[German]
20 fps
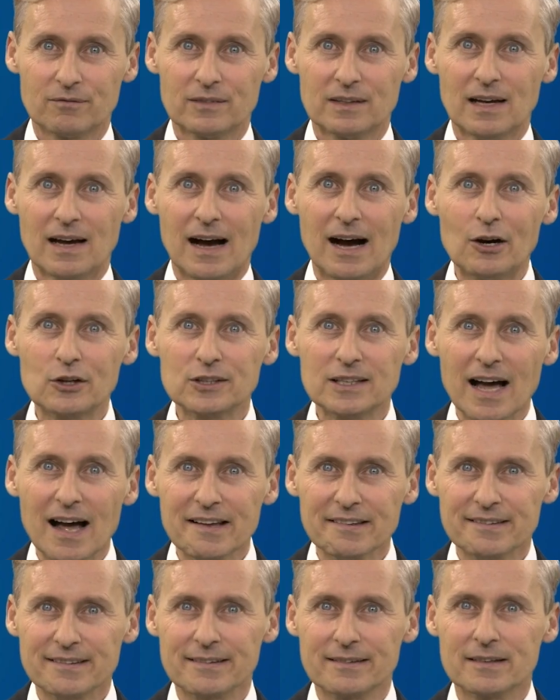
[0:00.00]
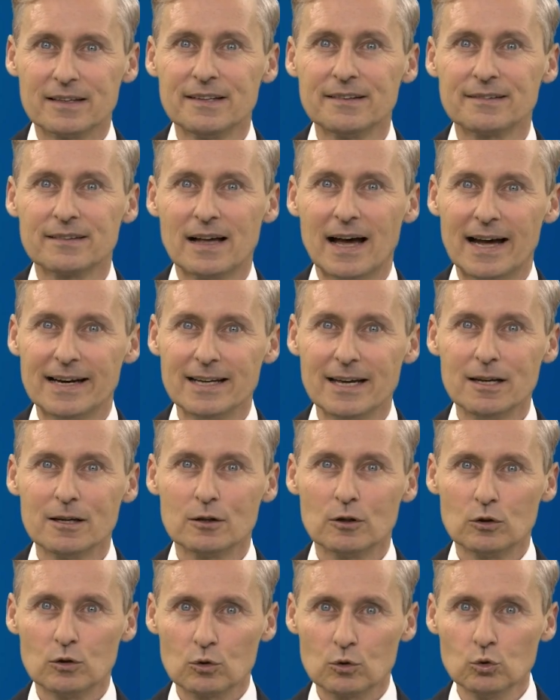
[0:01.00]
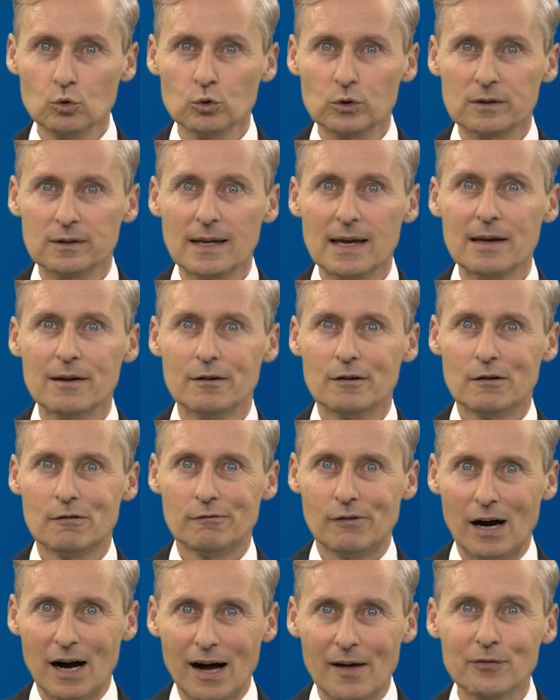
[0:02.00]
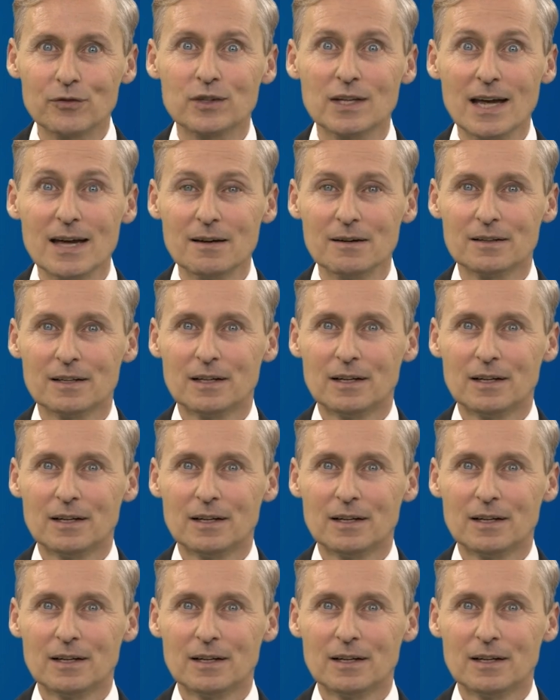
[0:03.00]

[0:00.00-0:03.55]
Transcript: Auch das ist eine gute Variante.